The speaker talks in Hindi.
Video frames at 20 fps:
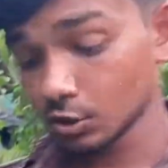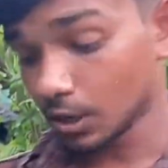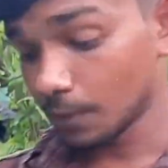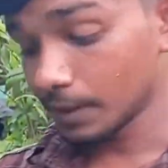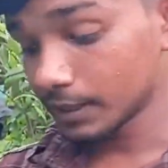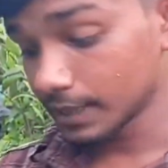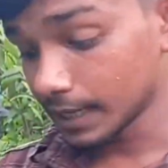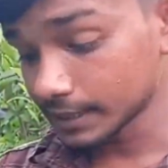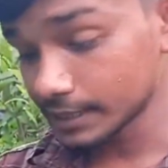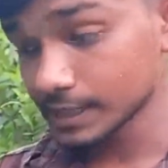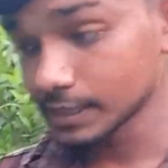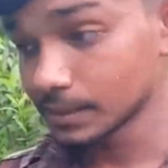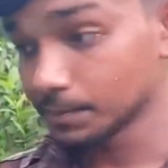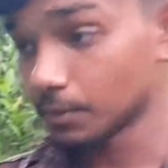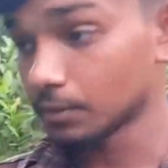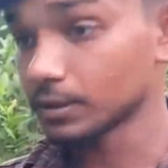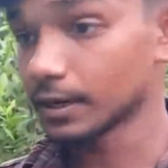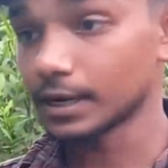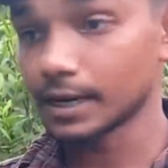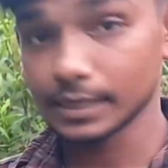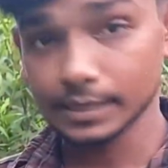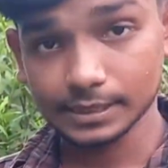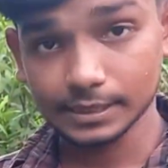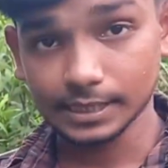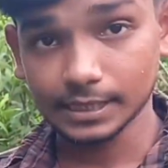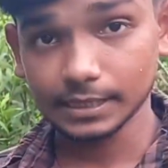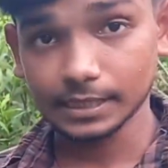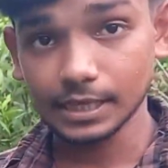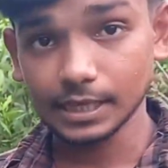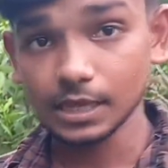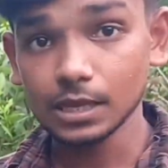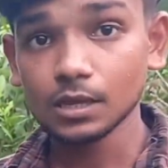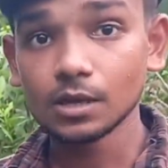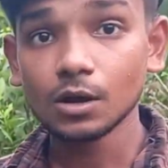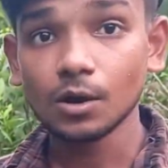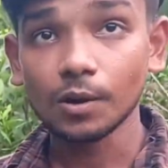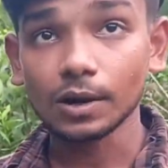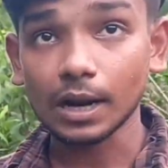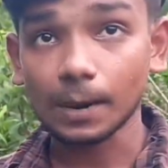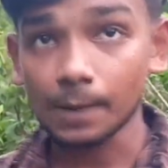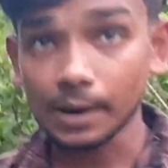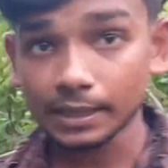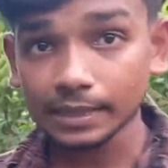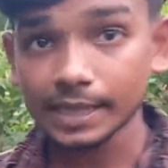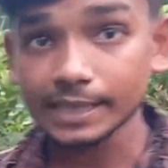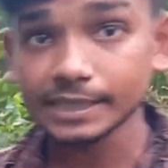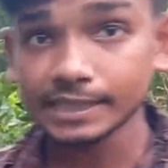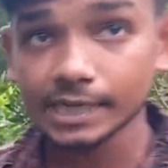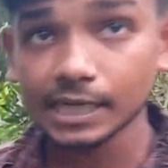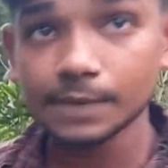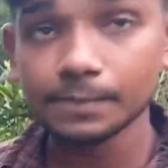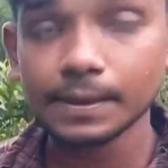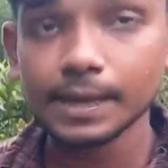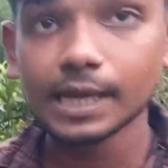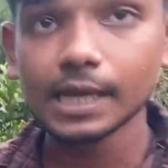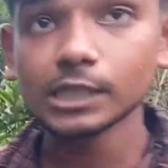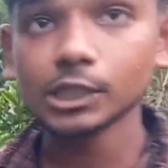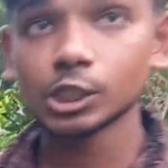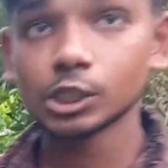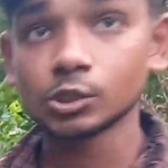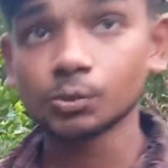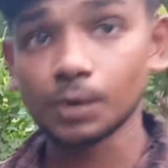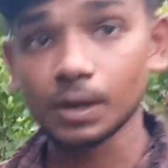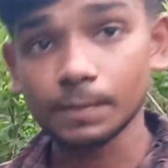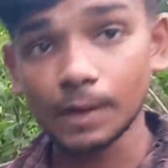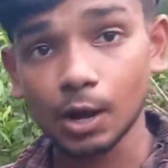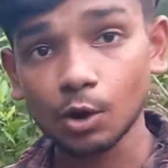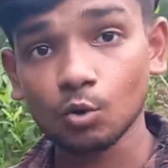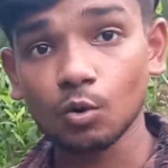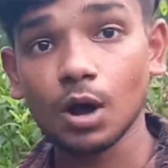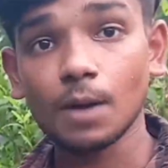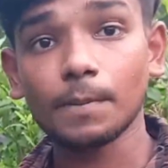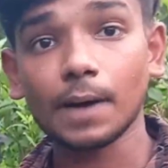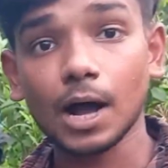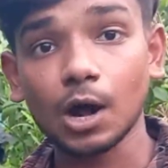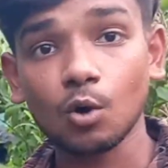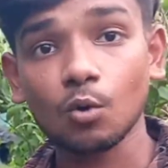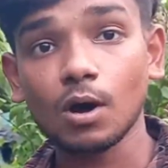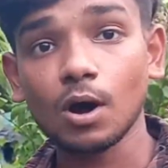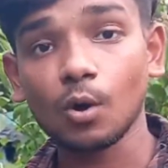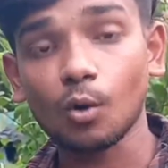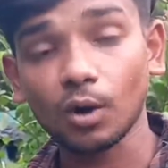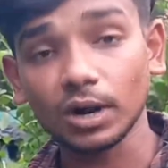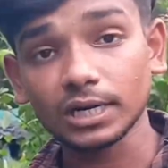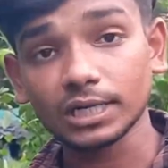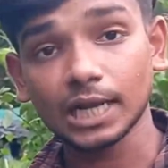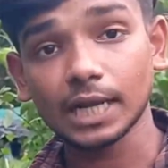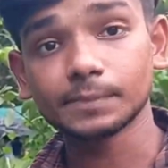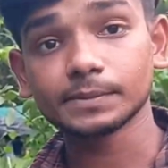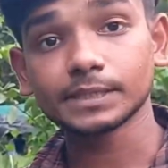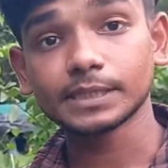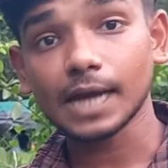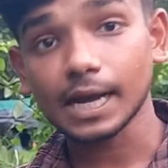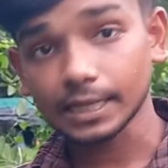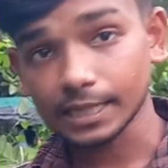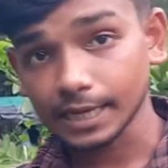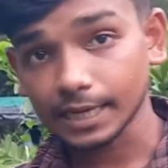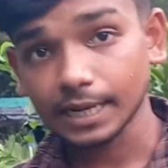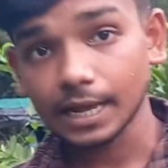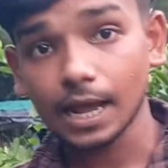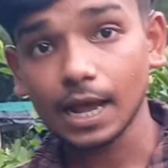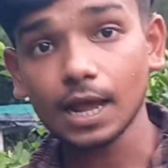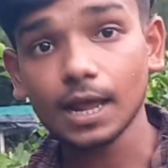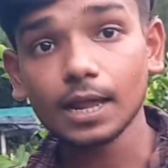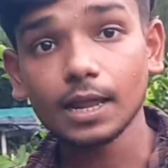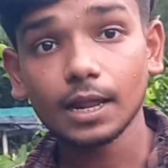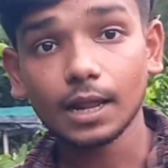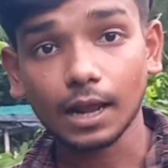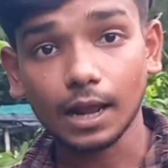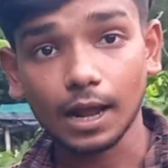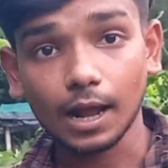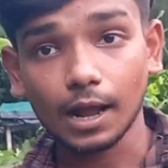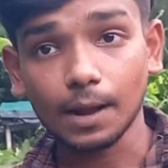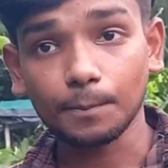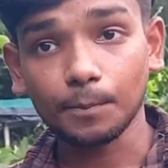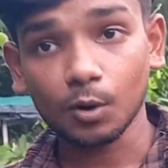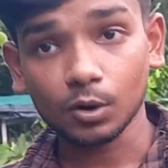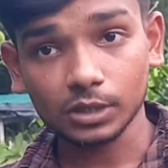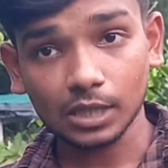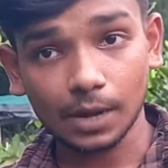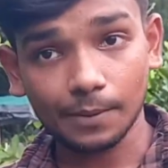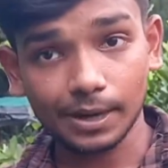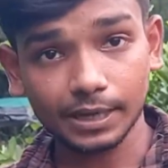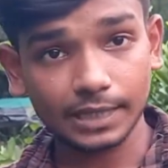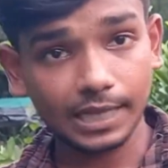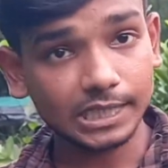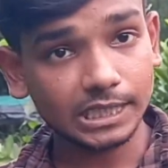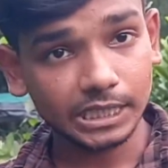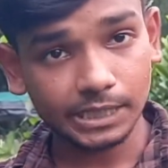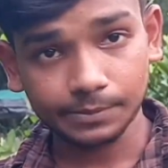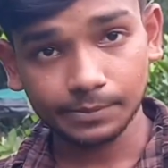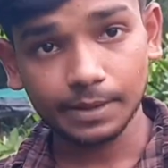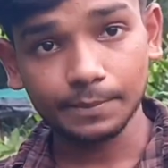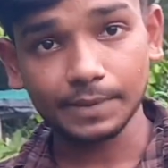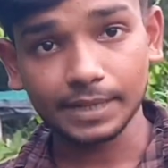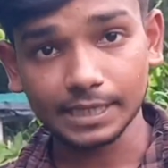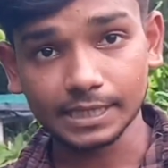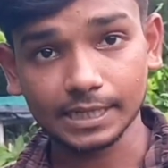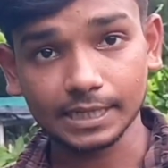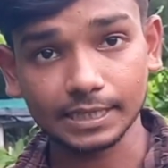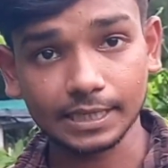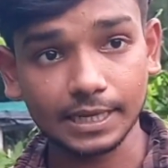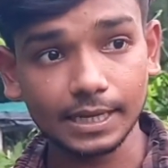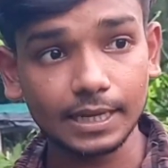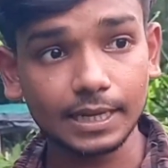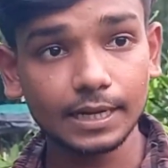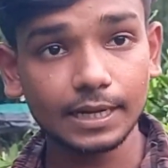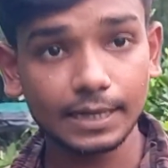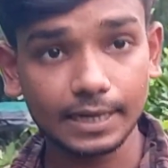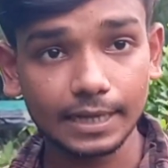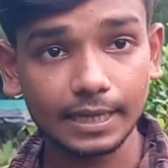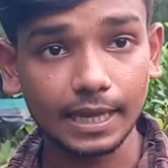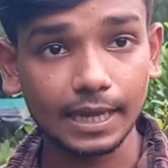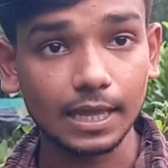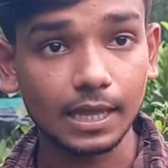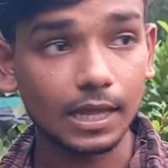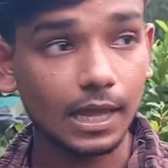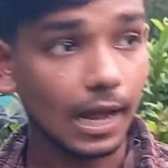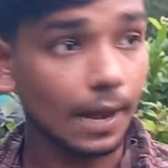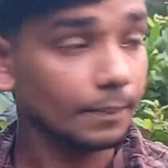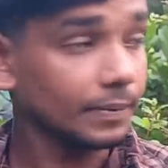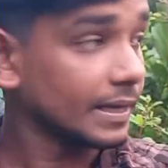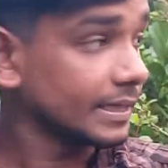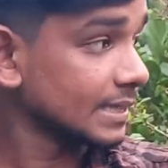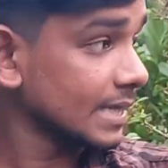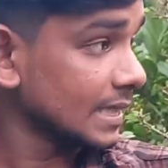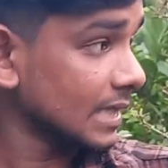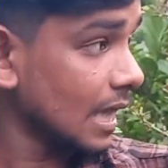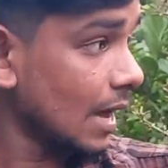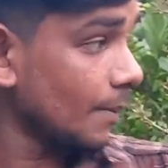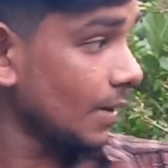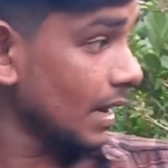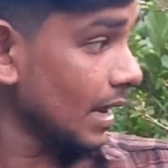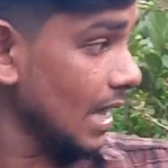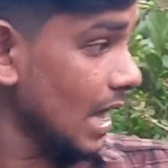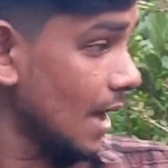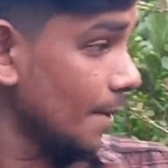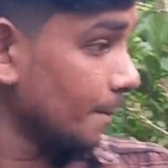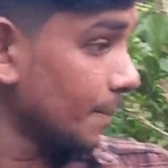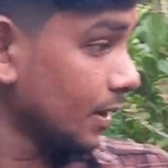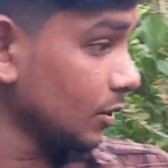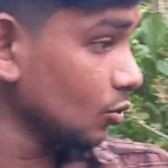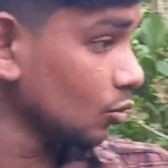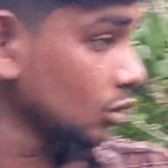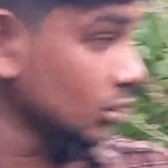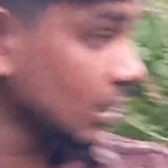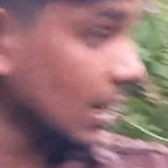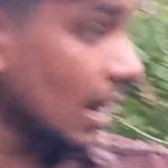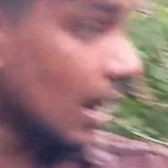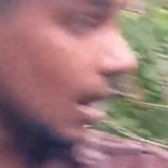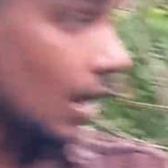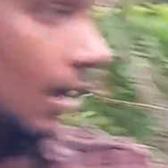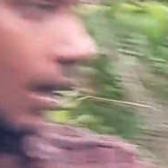तो हमारे नाश्ते से पौधा खरीद सकते और हमारा नाश्ते में सुपर भागुआ भागुआ ऑल टाइप्स का अनार का पौधा हमारा नाश्ते में मिल जाता है ठीक है आप देख सकते हैं हमारा यहाँ पे दूसरा